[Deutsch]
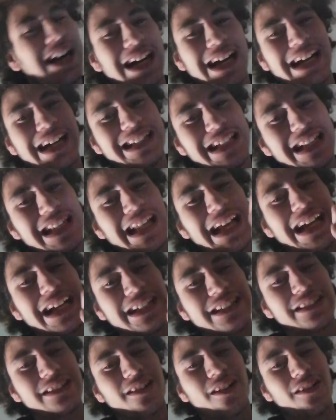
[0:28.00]
einen
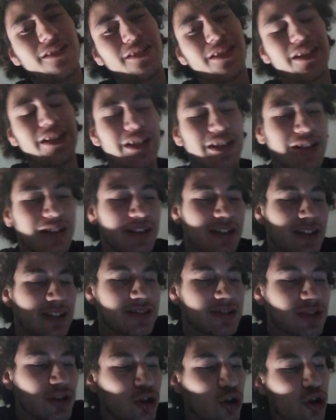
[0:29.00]
Like geben
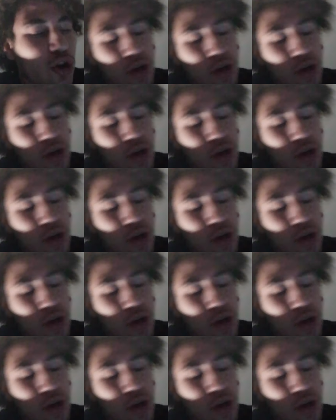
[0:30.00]
also ihr